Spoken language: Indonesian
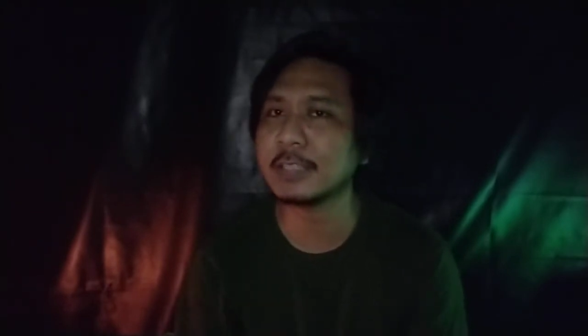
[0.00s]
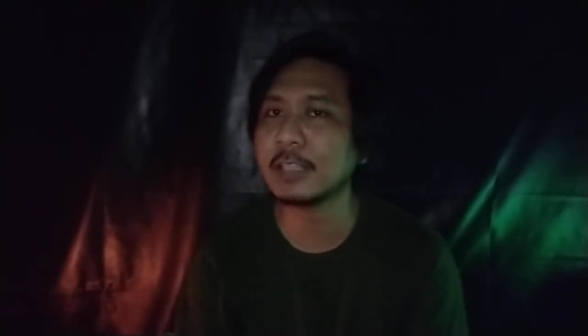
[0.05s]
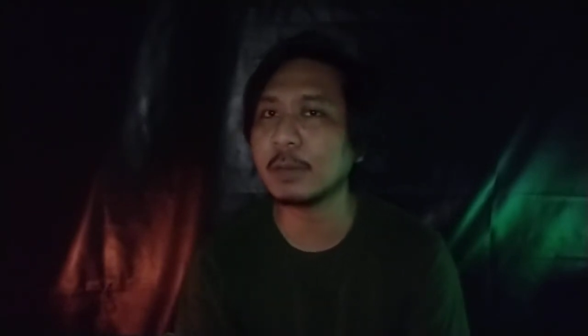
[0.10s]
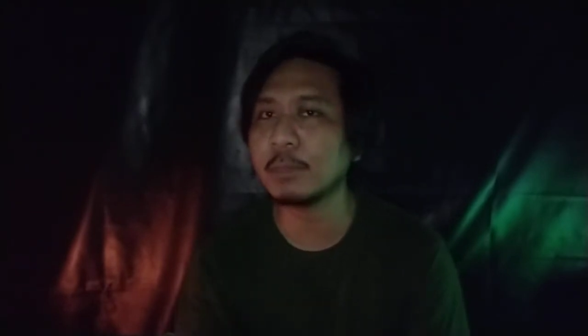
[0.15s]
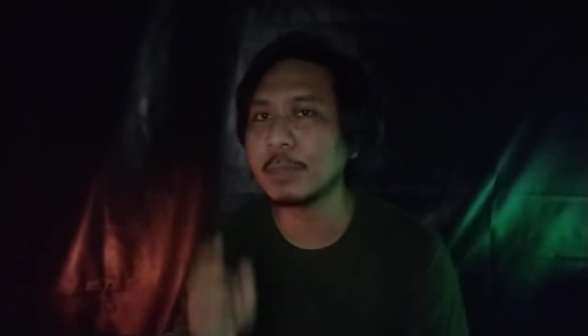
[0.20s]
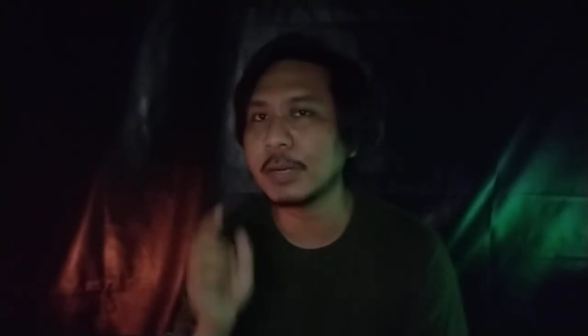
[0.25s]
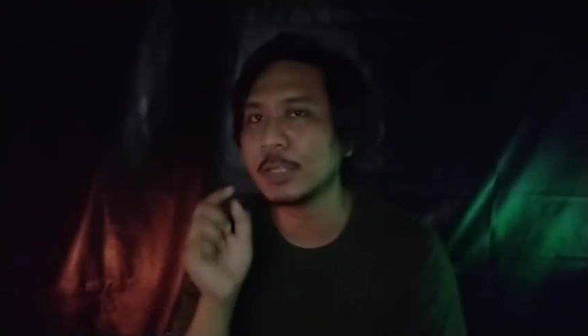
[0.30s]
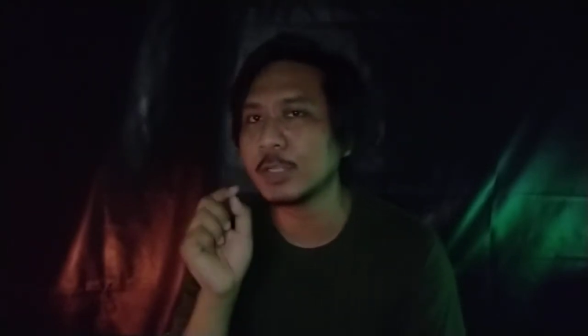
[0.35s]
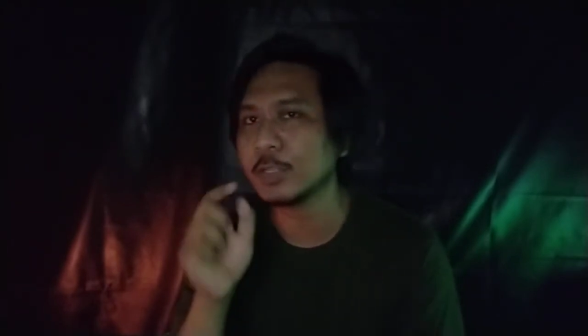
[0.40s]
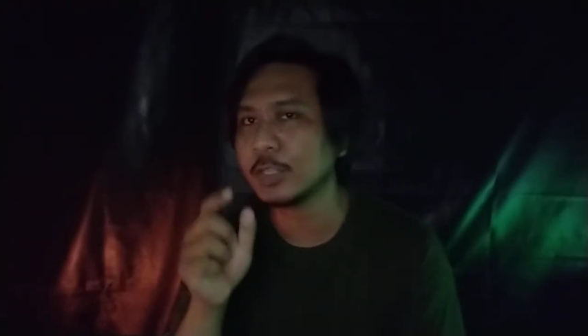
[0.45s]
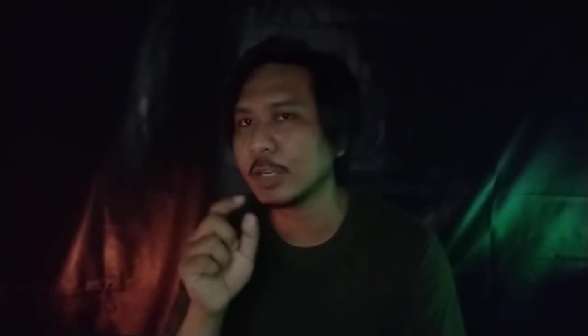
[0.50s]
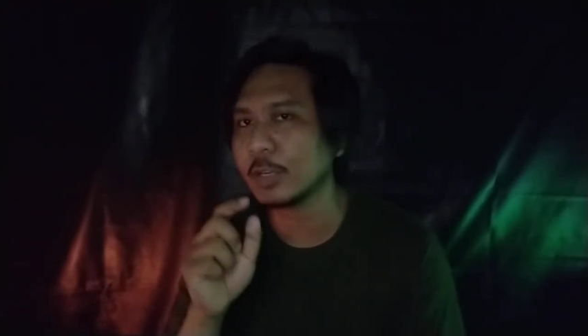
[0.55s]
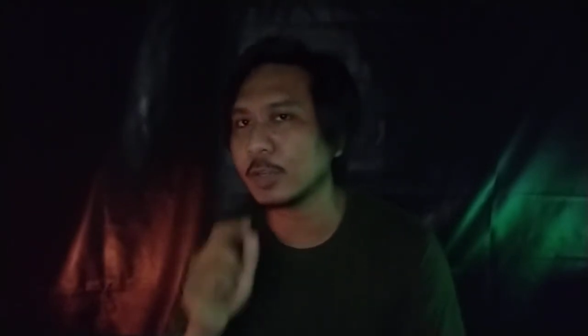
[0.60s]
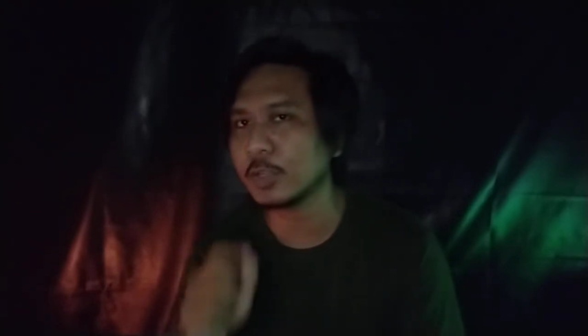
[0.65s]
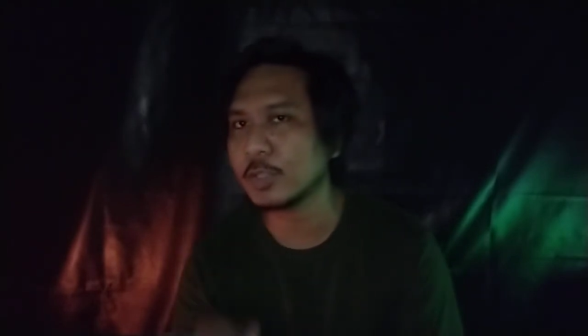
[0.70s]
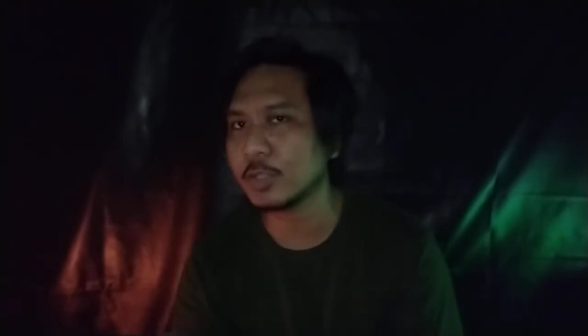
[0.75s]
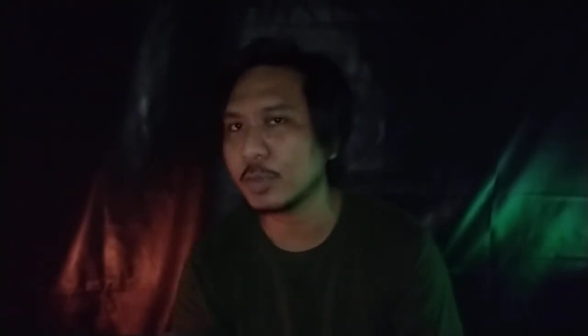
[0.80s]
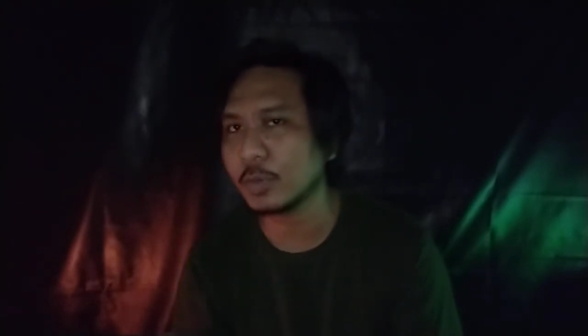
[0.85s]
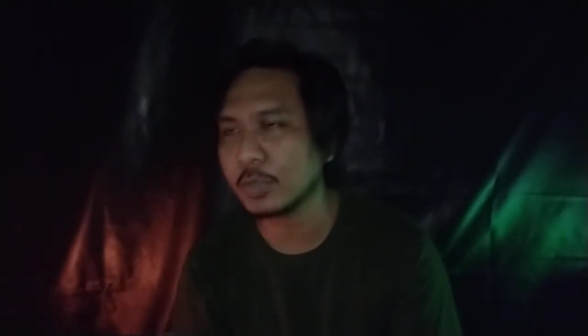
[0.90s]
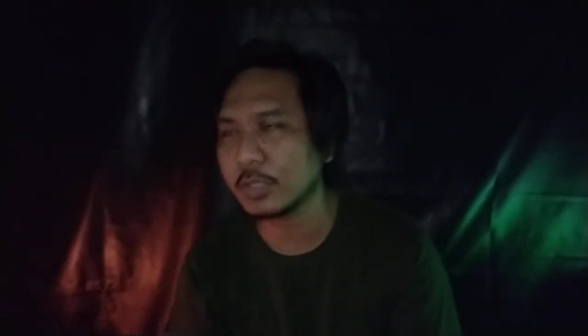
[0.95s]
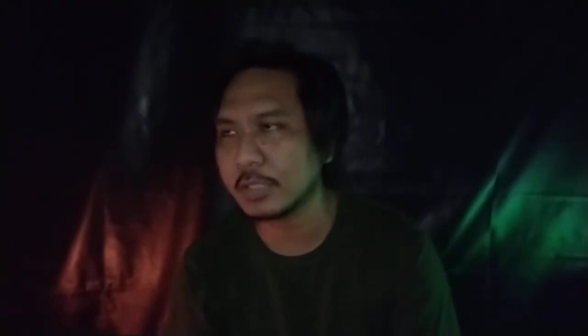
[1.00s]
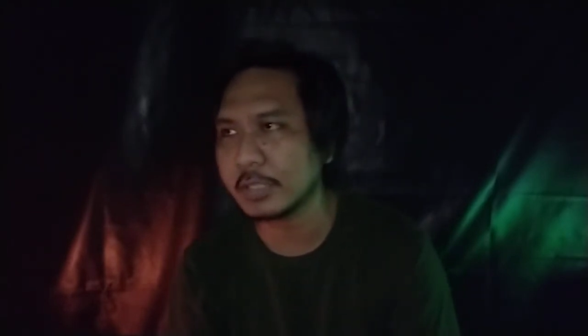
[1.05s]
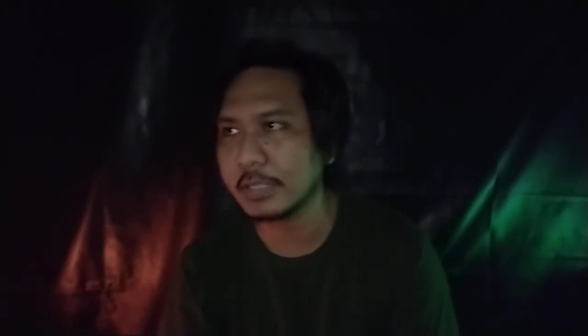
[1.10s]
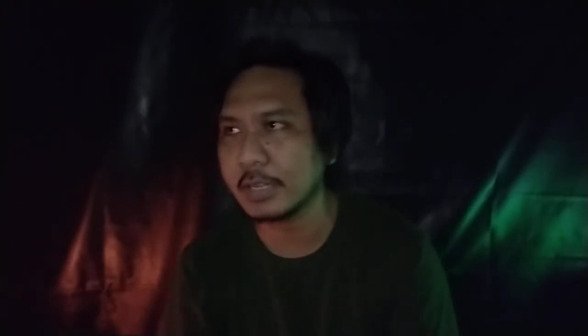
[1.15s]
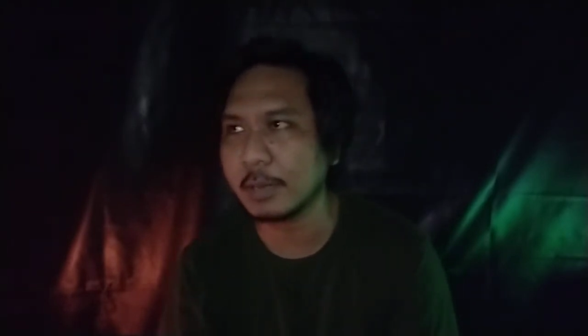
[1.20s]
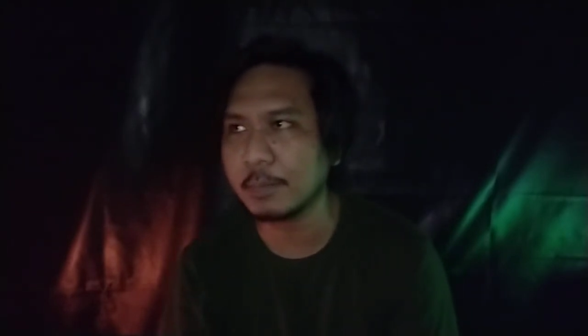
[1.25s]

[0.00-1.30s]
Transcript: termasuk dekonstruksi.